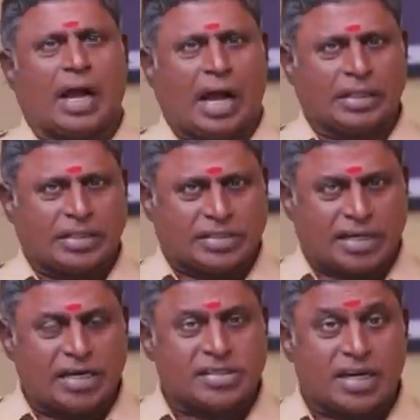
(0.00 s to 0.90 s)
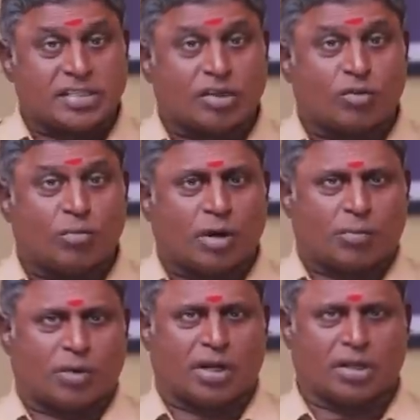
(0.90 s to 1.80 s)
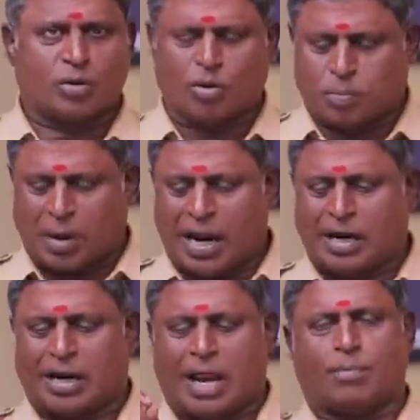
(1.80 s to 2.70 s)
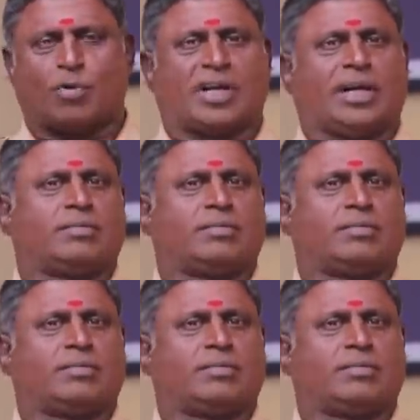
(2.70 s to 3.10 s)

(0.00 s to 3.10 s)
அந்த செயின் ஸ்நாச்சிங் கும்பலை பிடிக்கிறதுக்கு ஒரு பிளானை நான்